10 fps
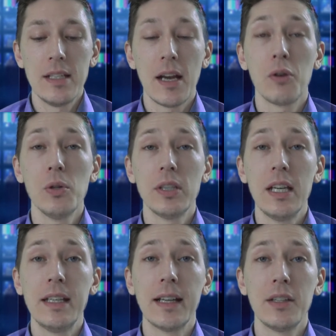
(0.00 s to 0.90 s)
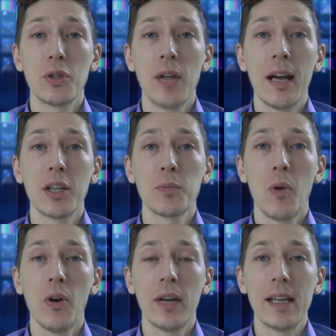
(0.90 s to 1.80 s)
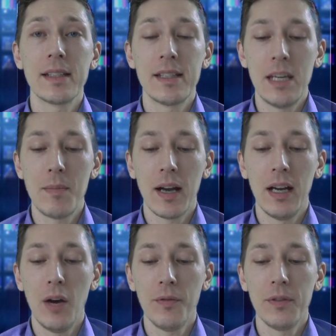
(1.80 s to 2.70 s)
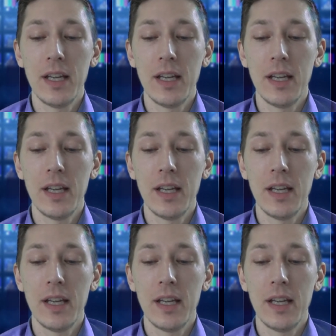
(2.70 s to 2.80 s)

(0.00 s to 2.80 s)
Sarkuski, ich hatte ihn schon angesprochen, erst zehnmal gelaufen,